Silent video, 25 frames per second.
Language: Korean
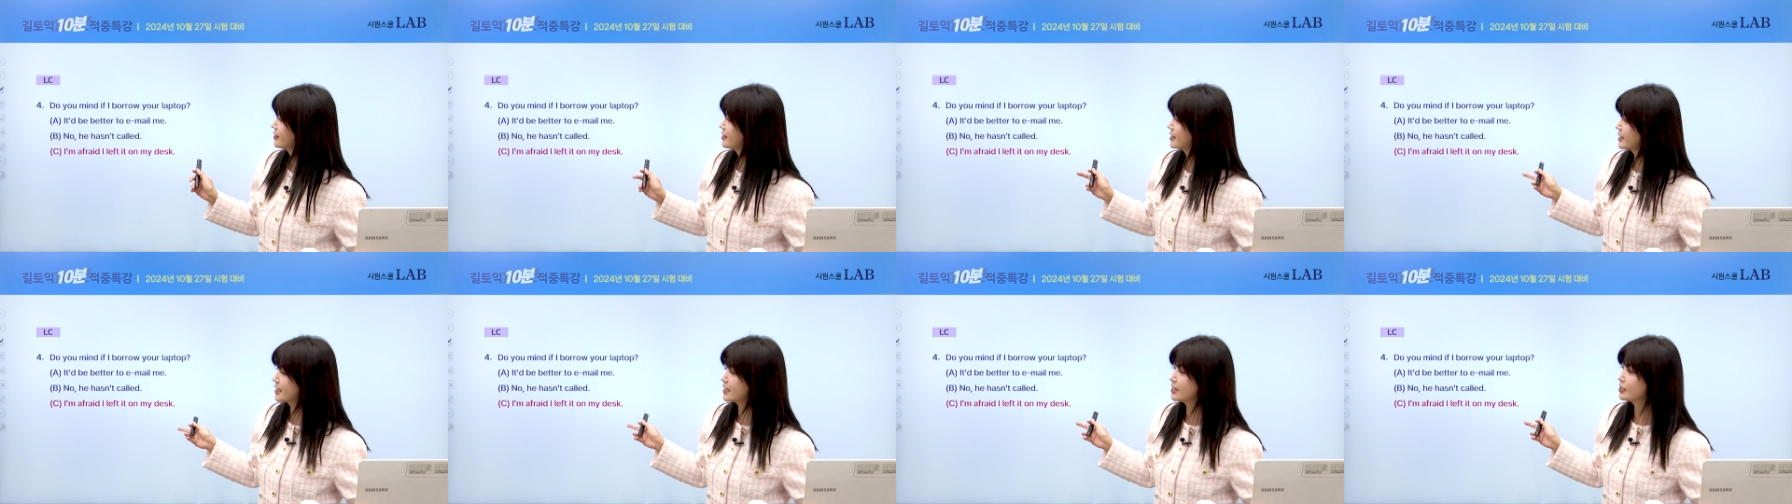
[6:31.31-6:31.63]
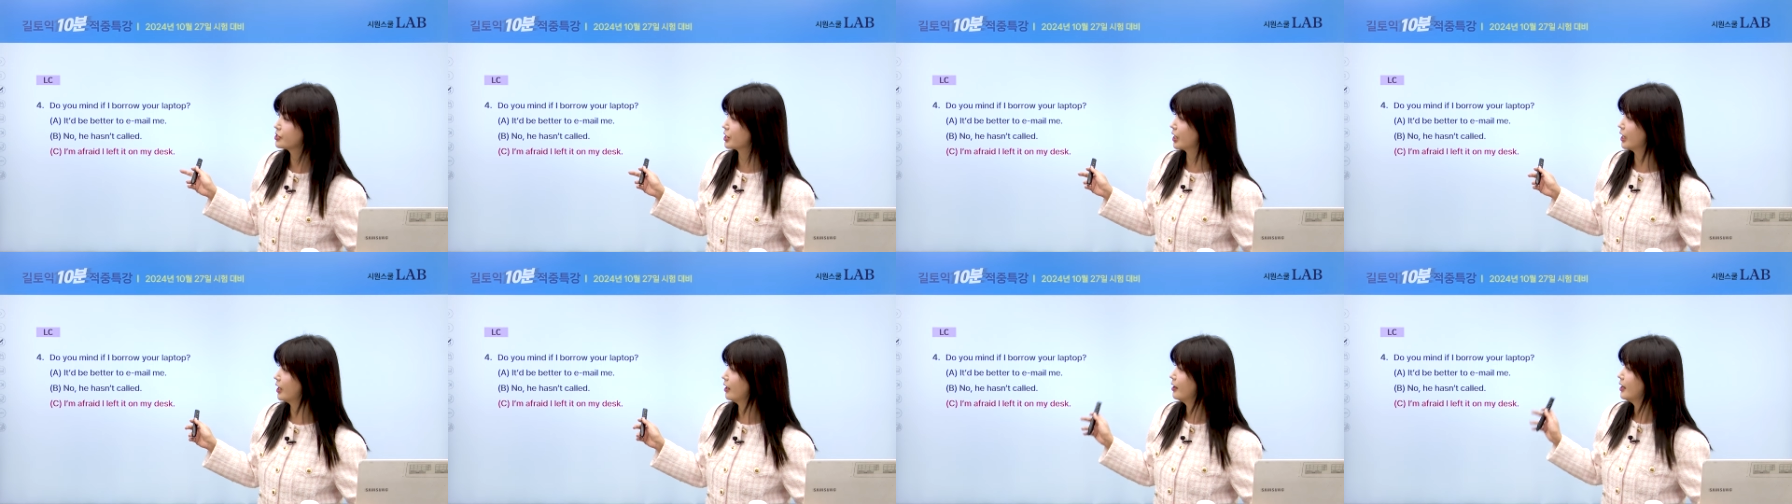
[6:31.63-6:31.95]

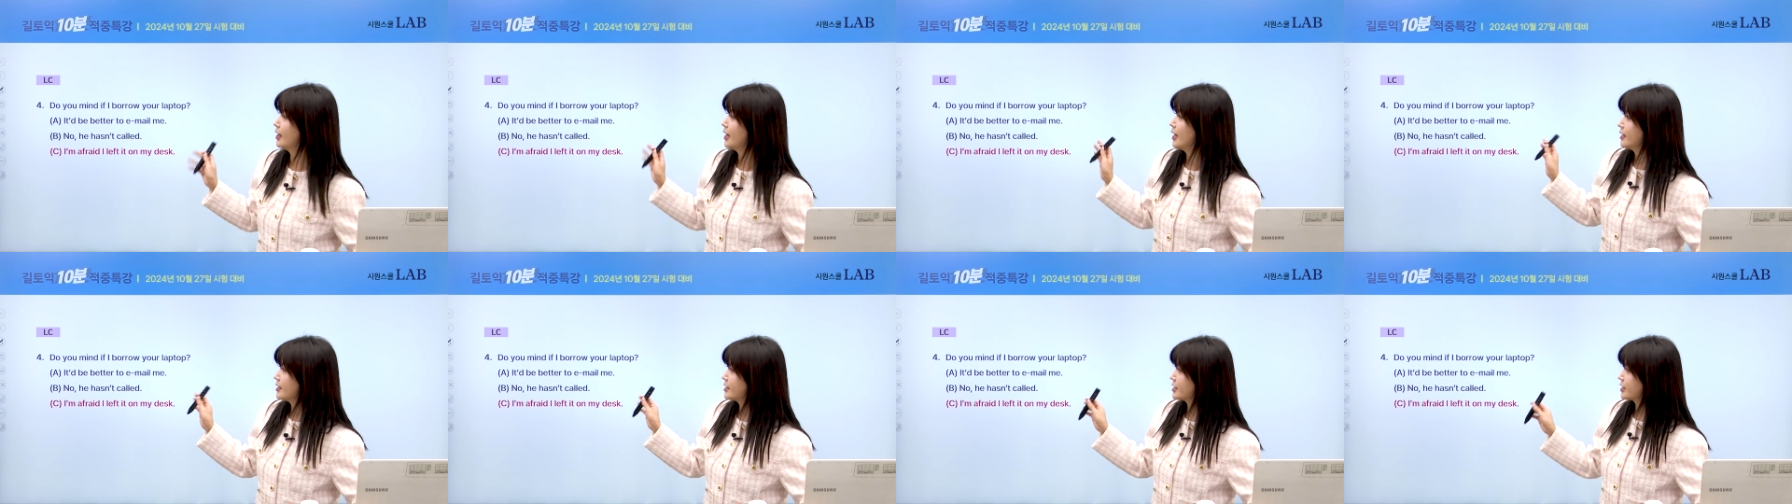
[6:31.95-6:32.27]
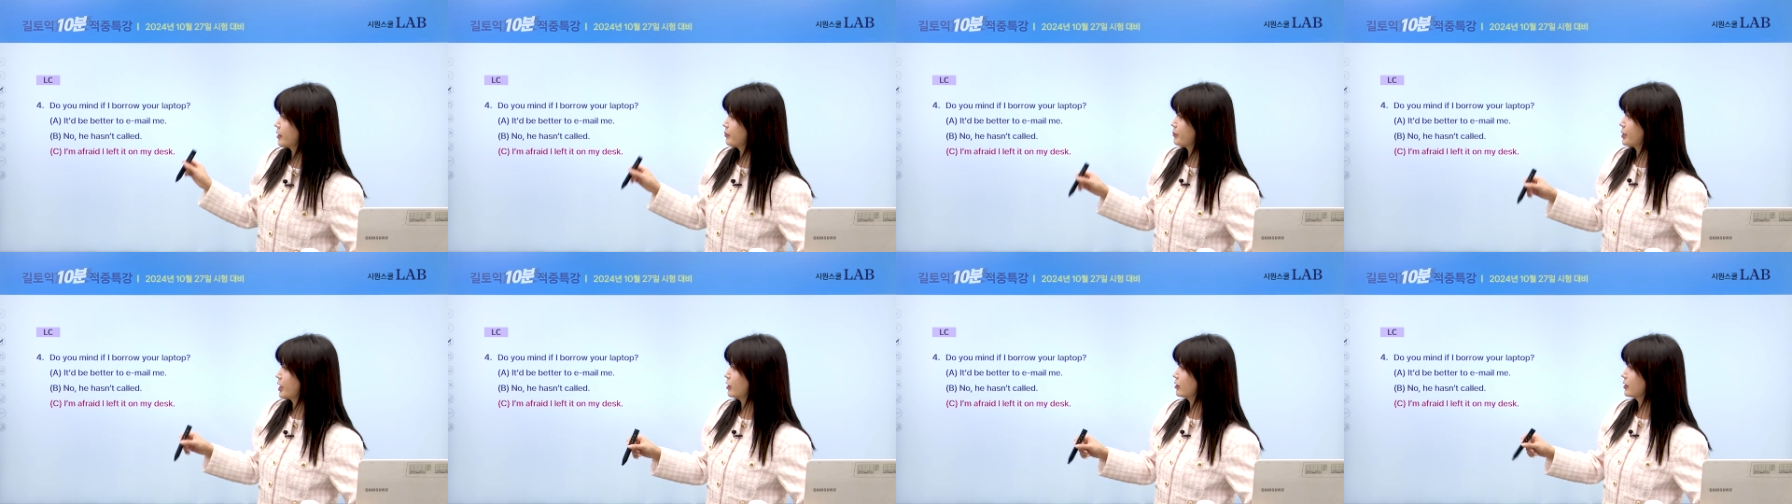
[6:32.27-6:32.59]
C죠.
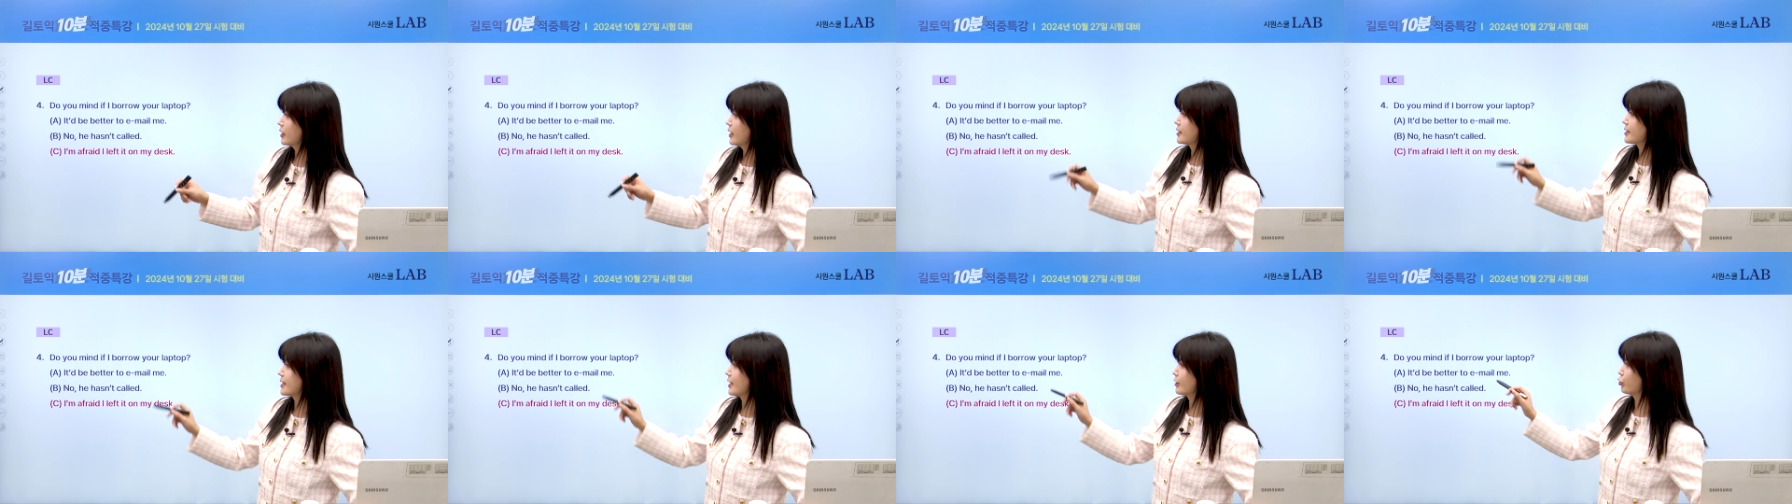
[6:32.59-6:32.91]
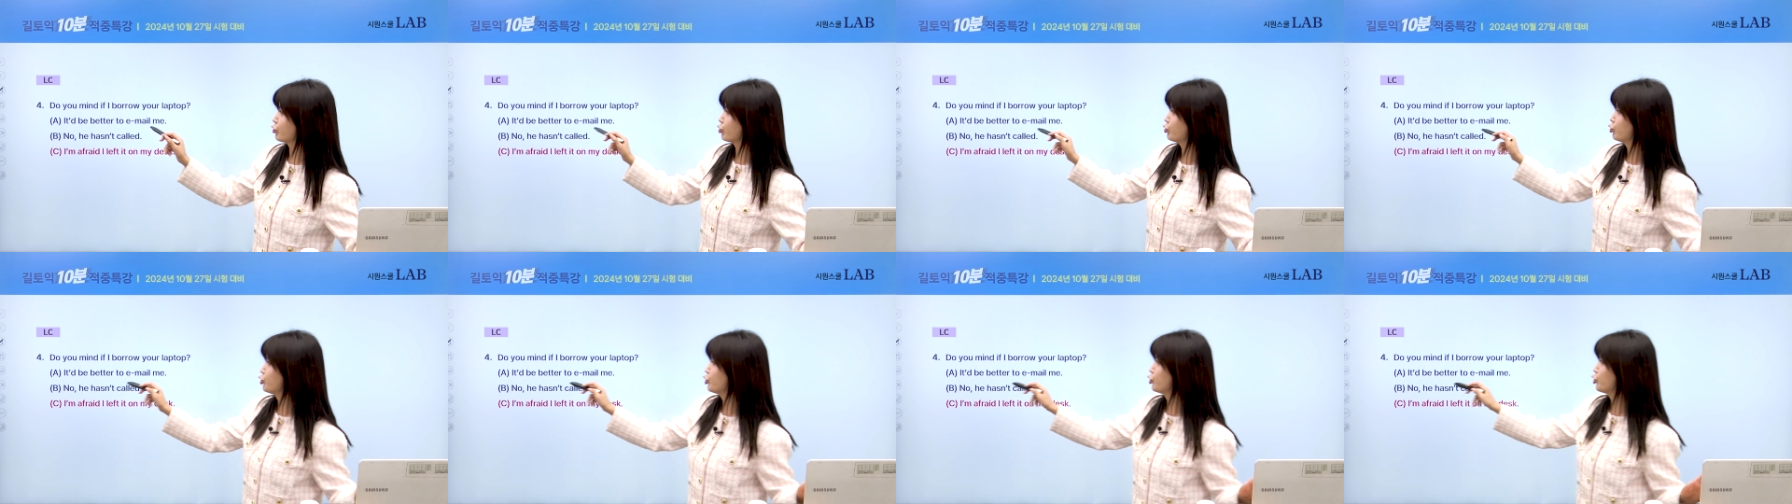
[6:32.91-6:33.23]
지금 여기에서
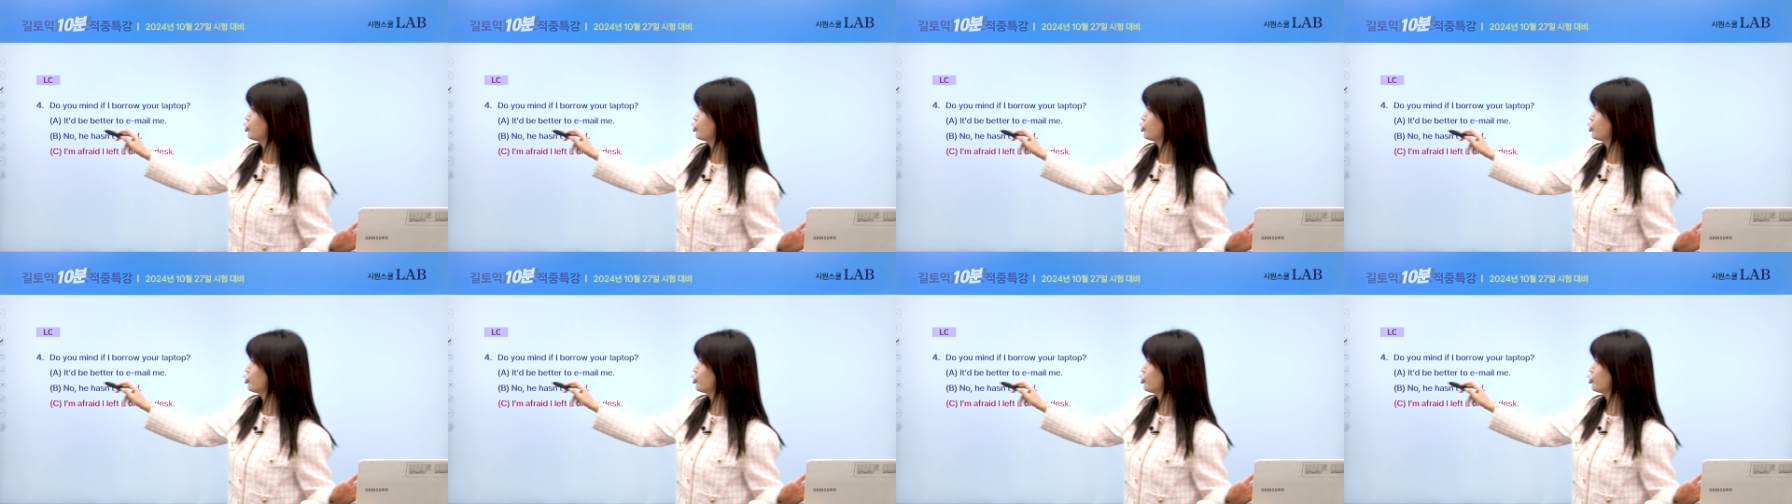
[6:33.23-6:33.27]
do